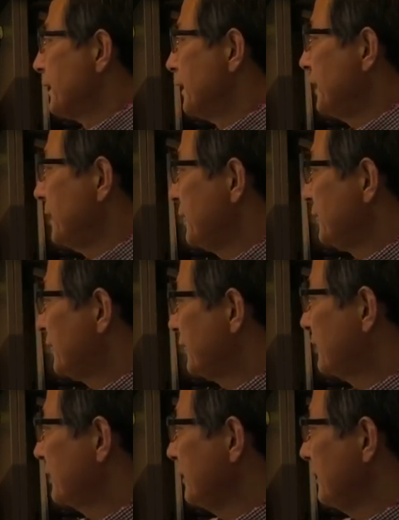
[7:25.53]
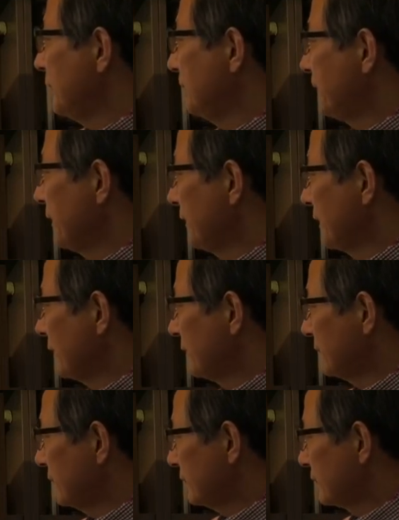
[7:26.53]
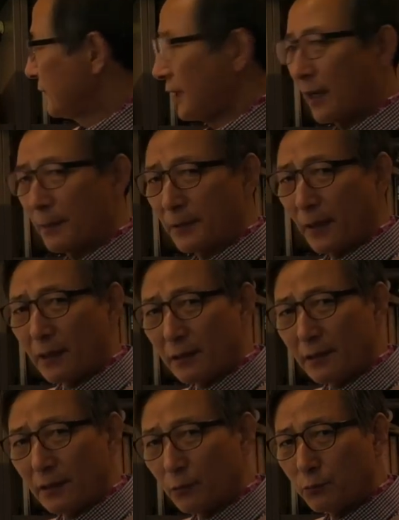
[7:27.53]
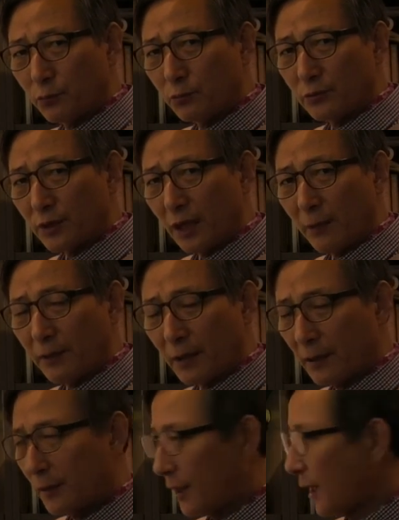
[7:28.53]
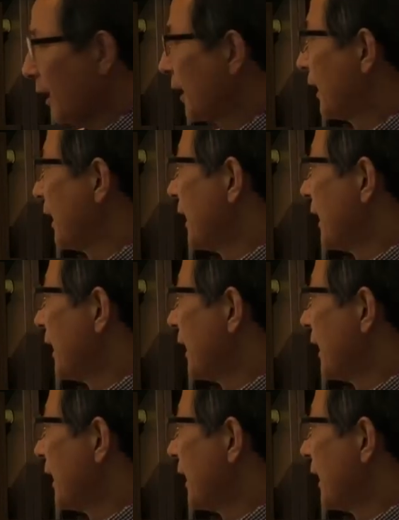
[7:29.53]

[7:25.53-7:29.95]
이 식신이 평간을 제압을 하는데도 제압을 하는데